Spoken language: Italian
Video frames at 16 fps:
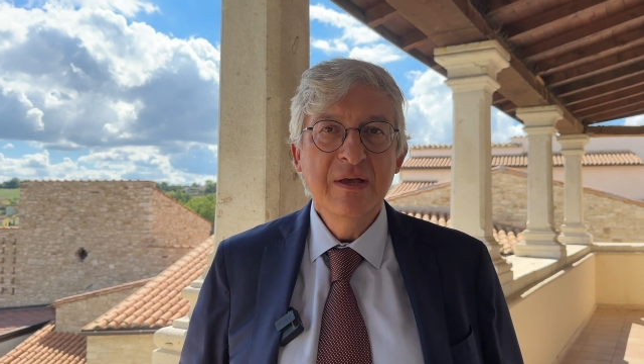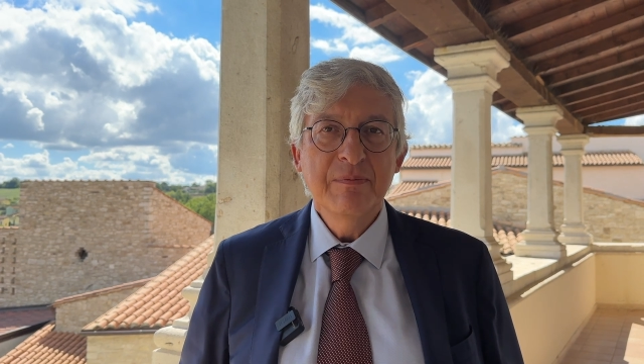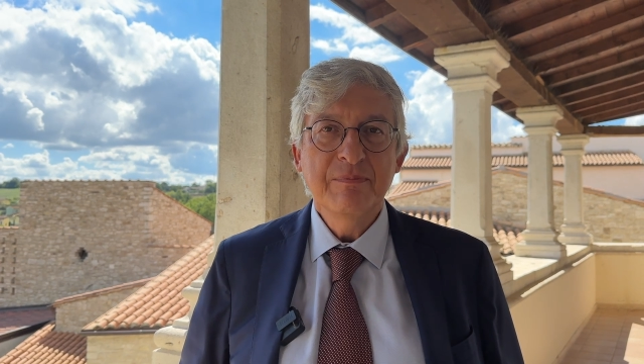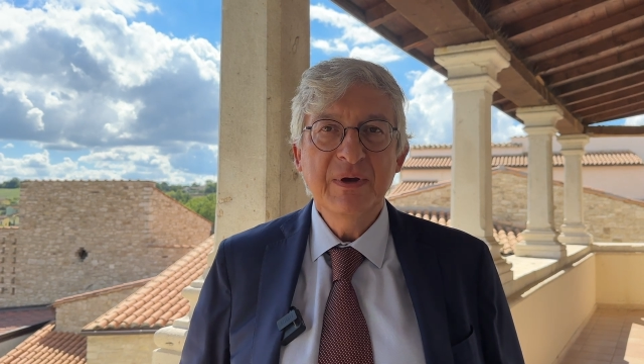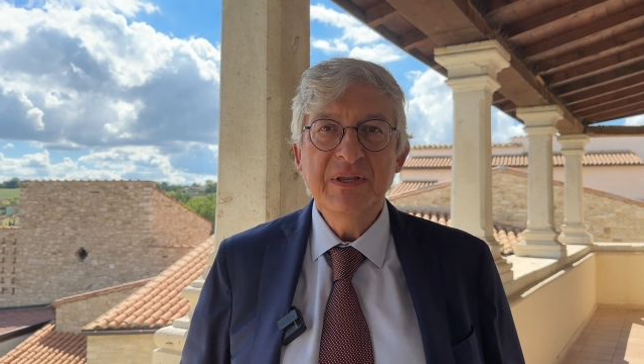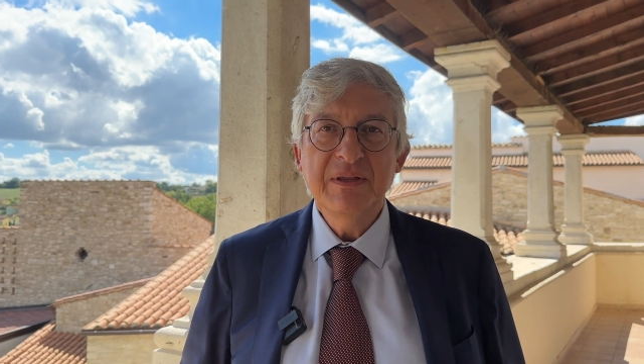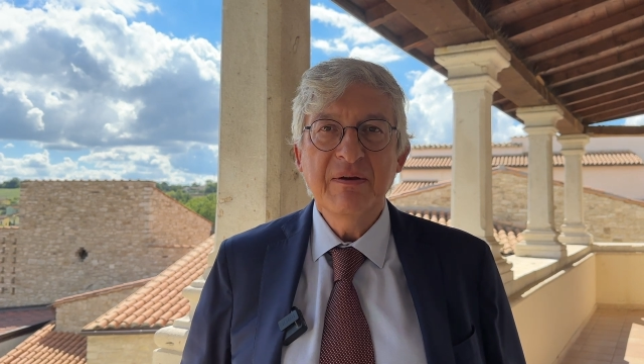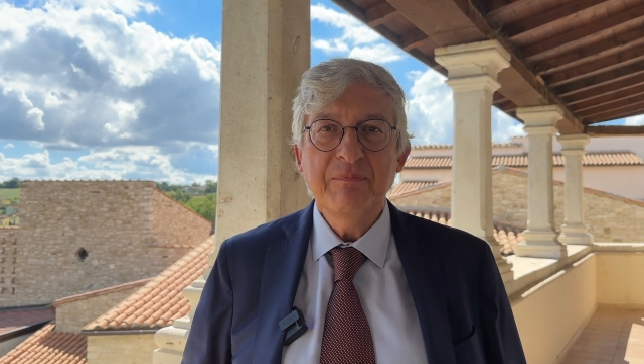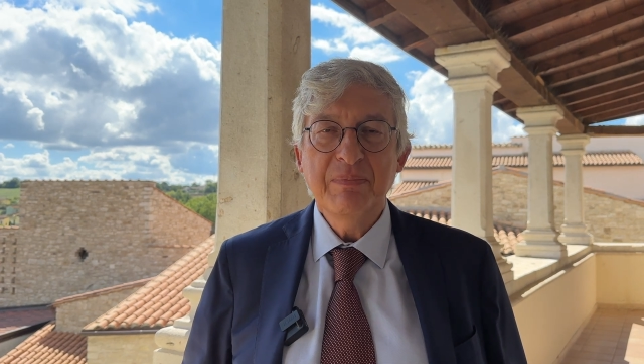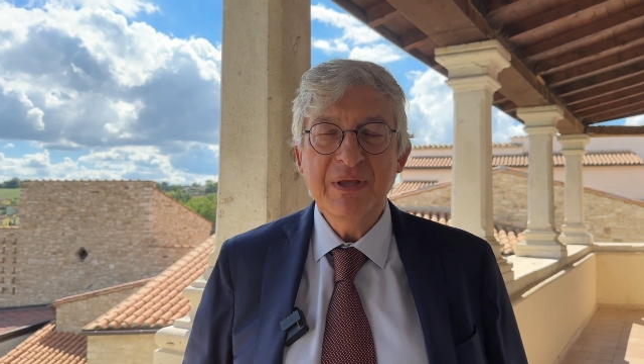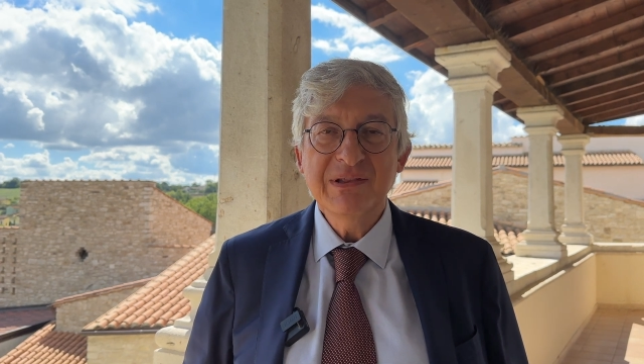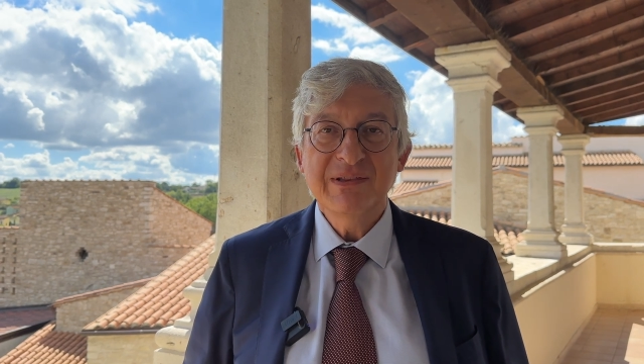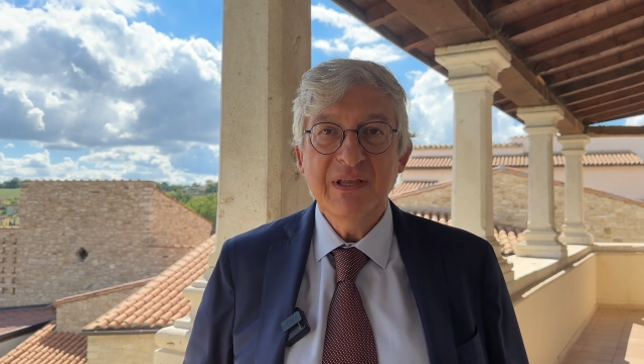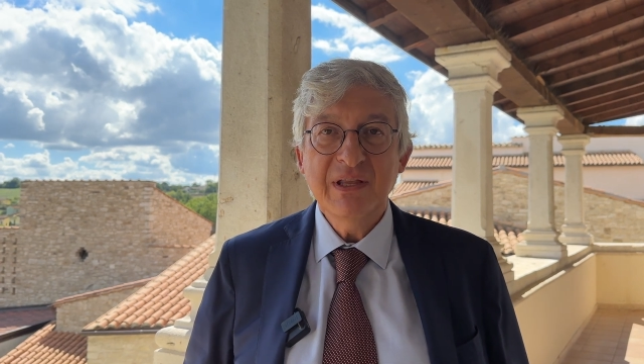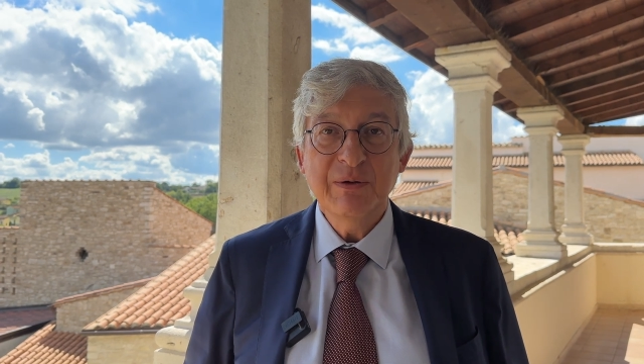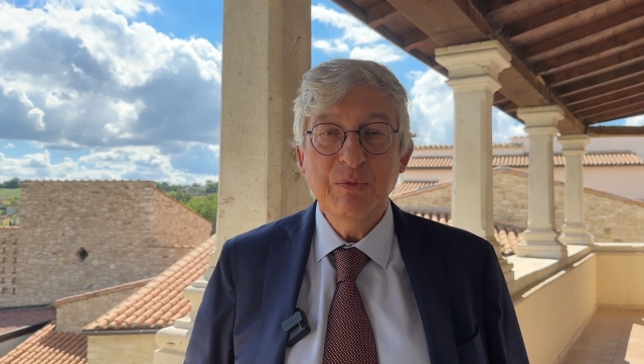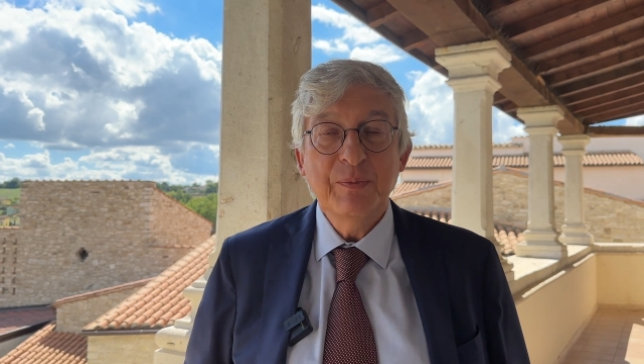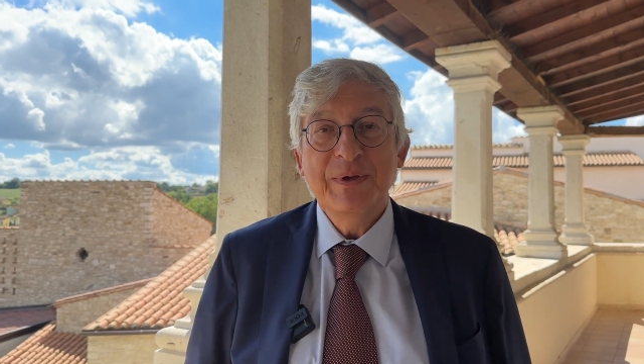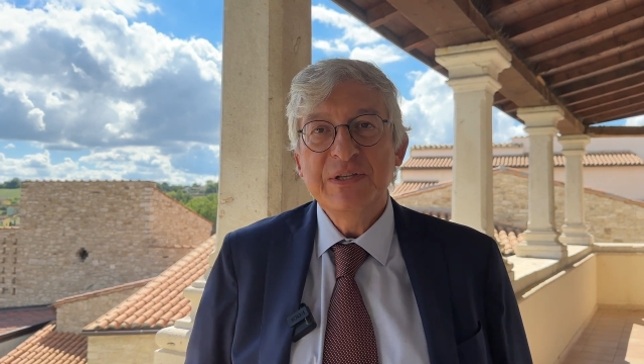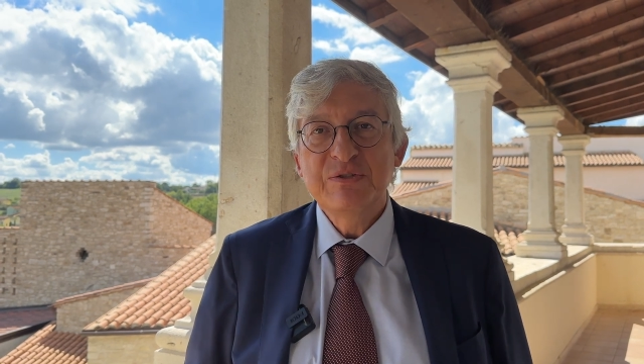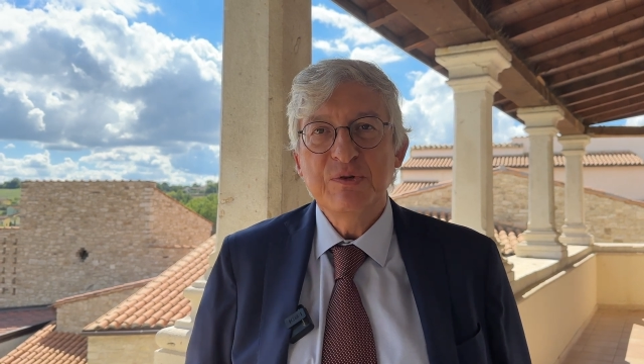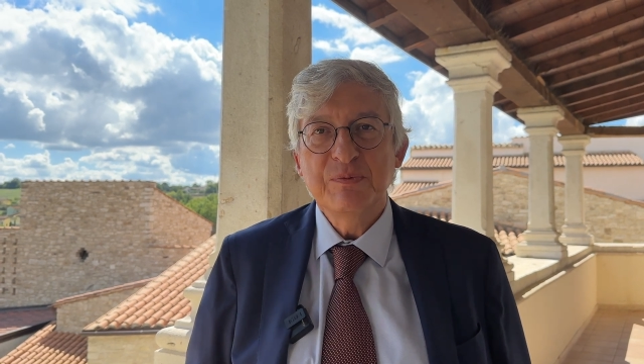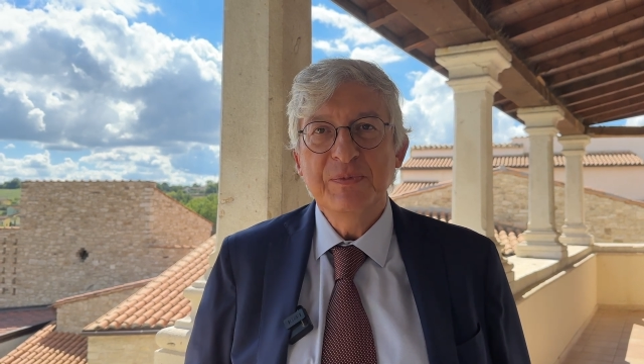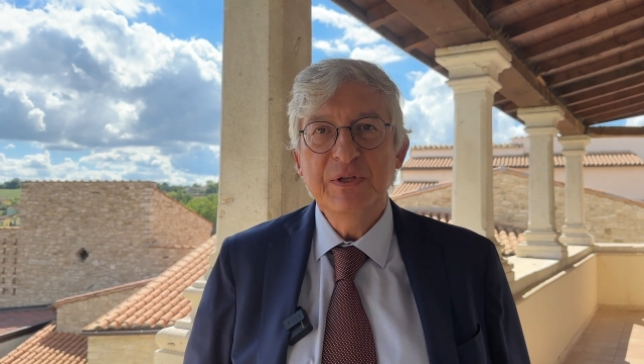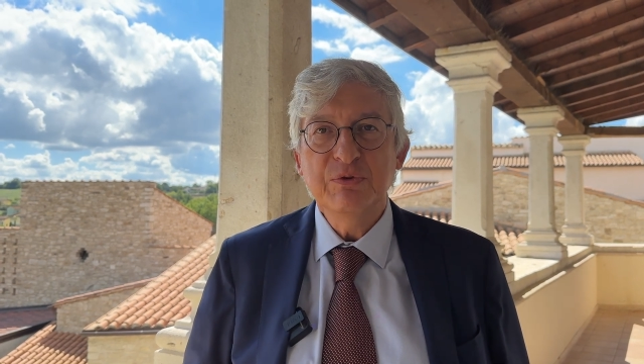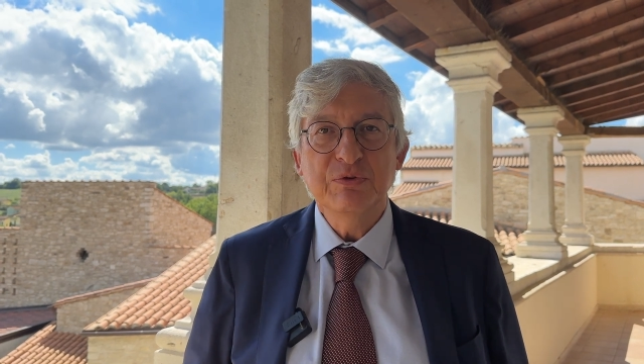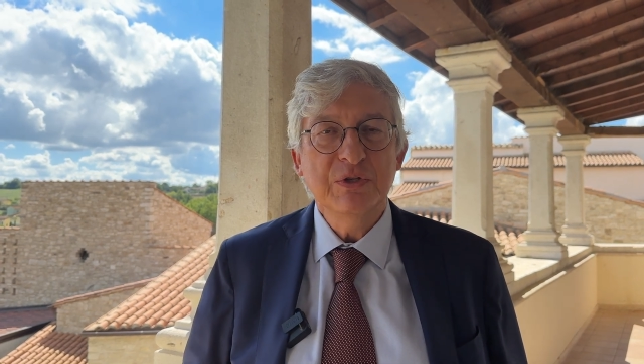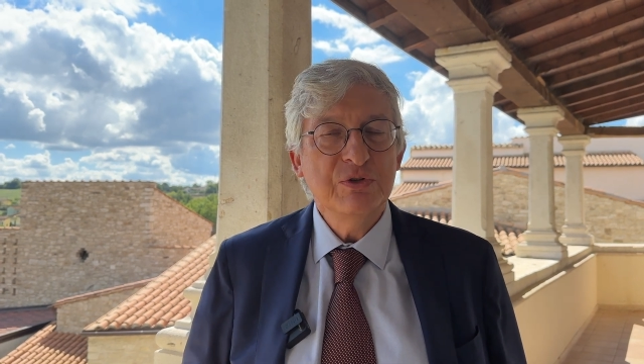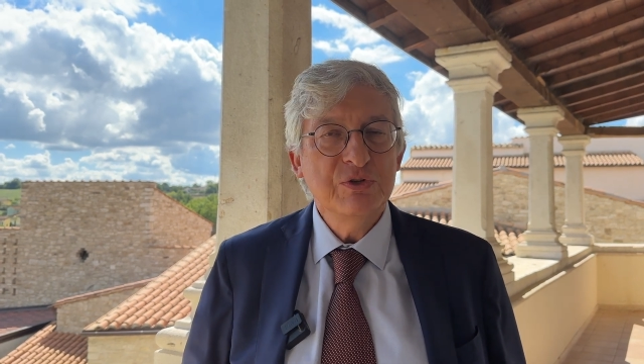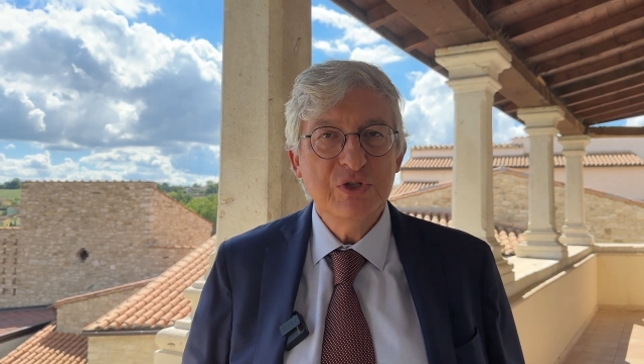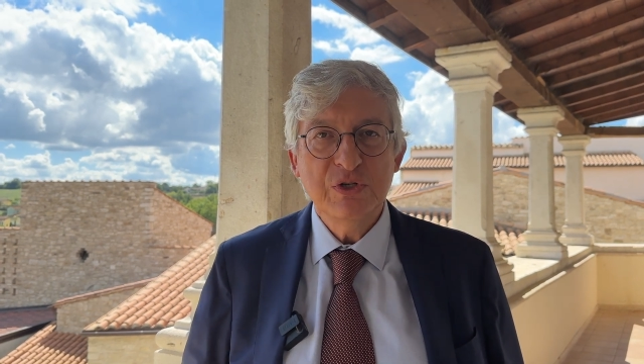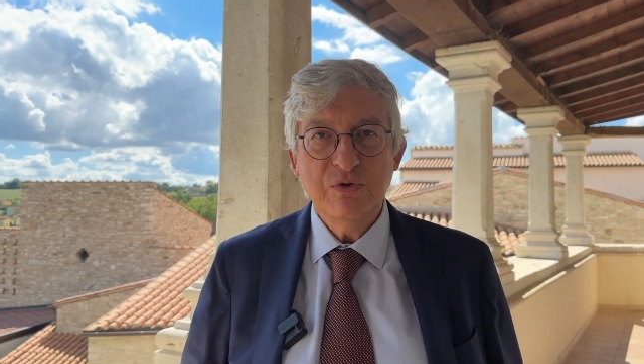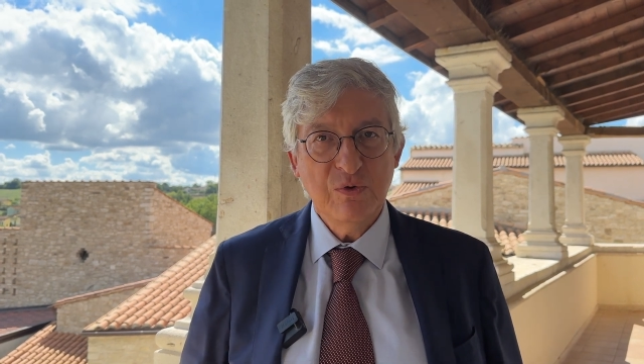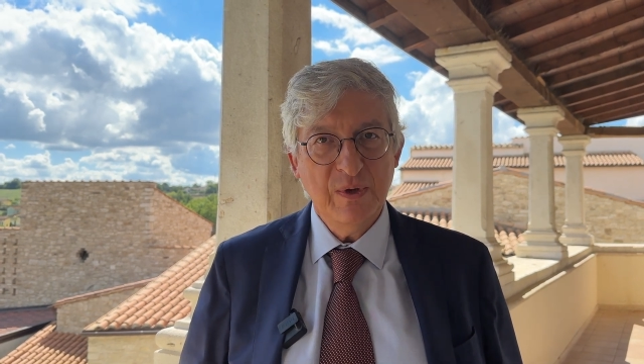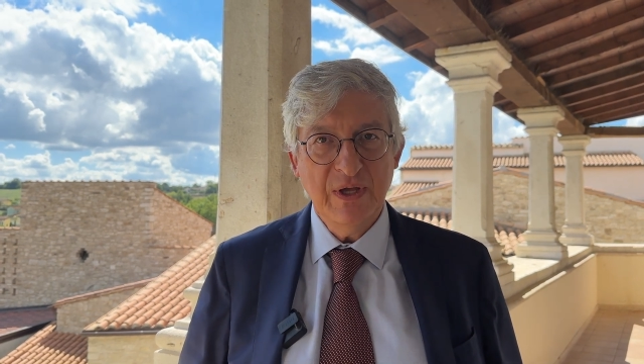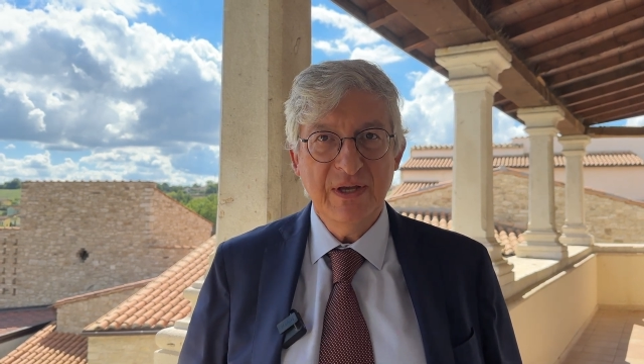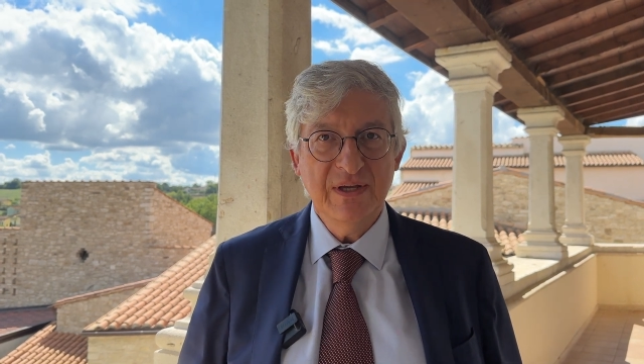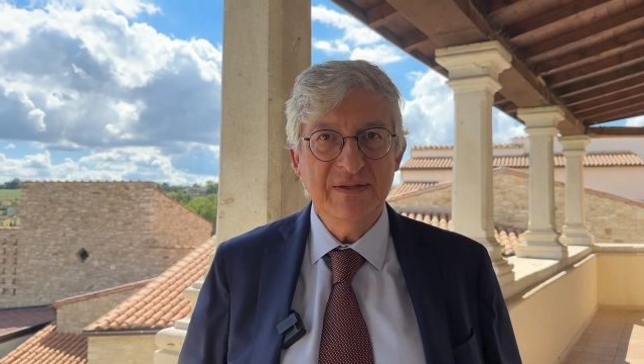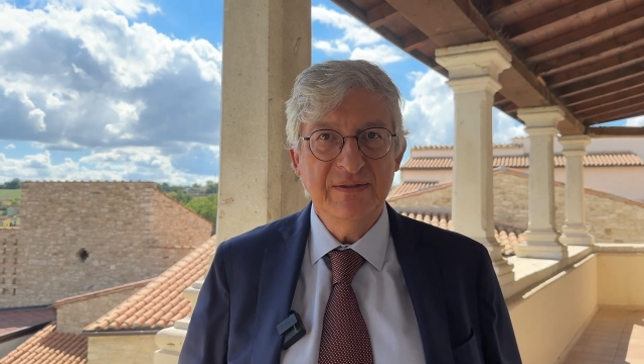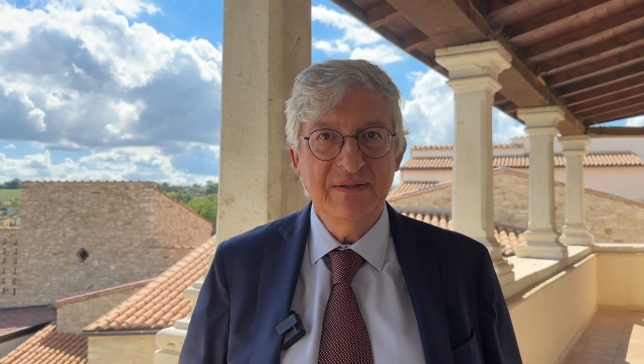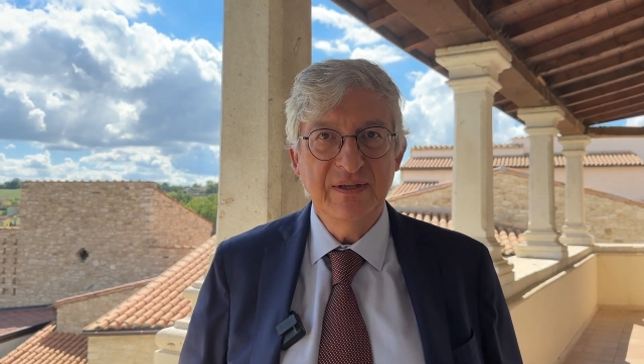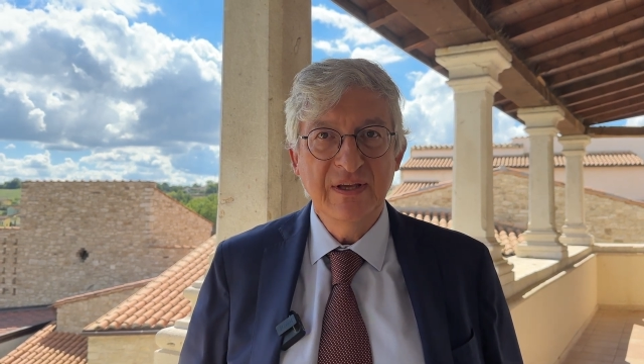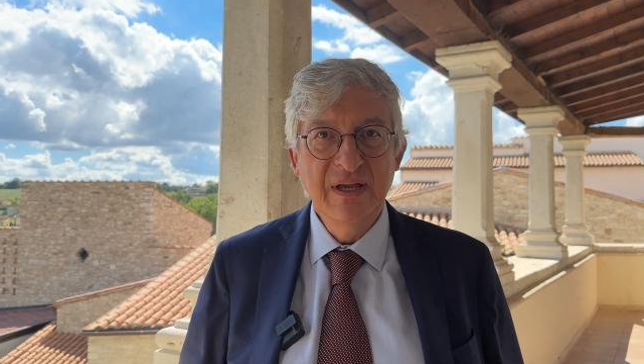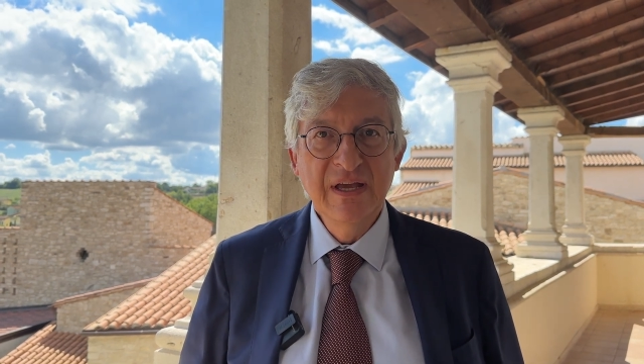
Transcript: ma perderemo mezzo milione in cinque anni.